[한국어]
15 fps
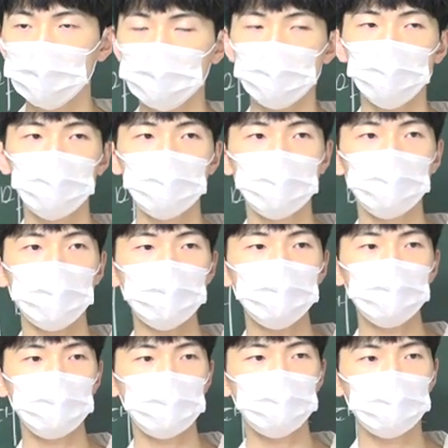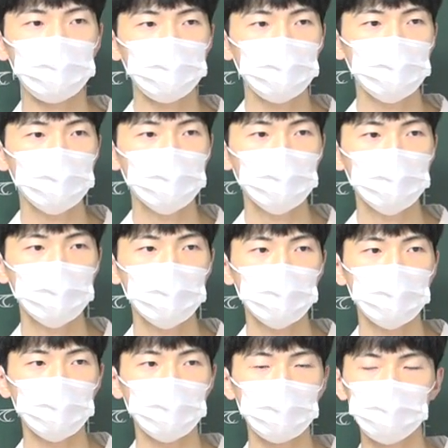저 되게 많이 읽었죠?
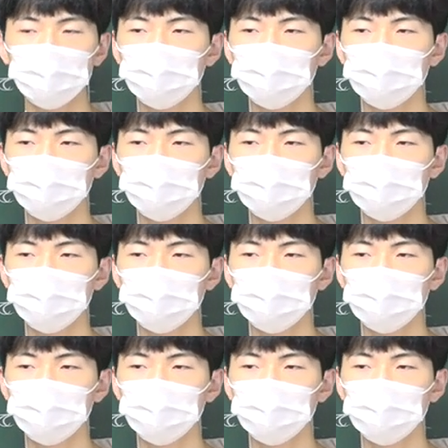어, 그럼